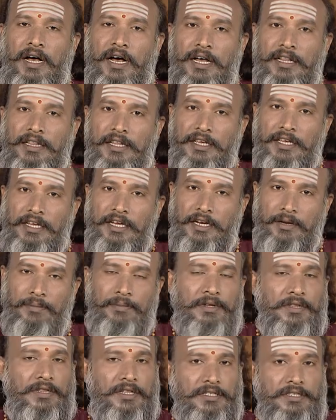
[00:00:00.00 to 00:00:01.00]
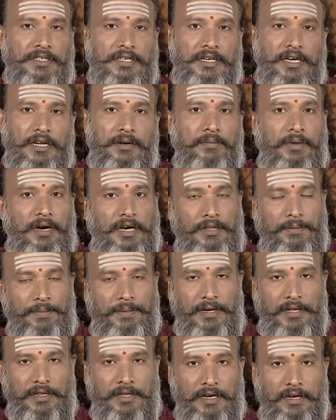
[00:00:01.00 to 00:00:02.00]
அந்த எலும்பு திசுக்கள்
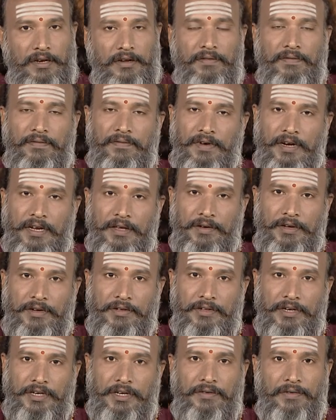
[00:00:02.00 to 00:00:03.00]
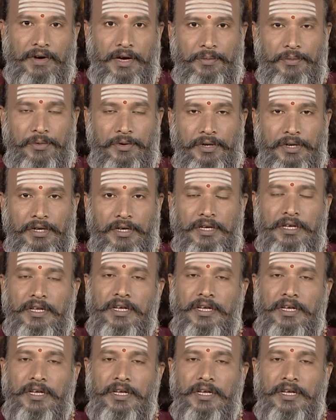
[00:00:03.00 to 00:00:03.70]
பாதிப்படைந்தாலும் வலி வருவதற்கு வாய்ப்புண்டு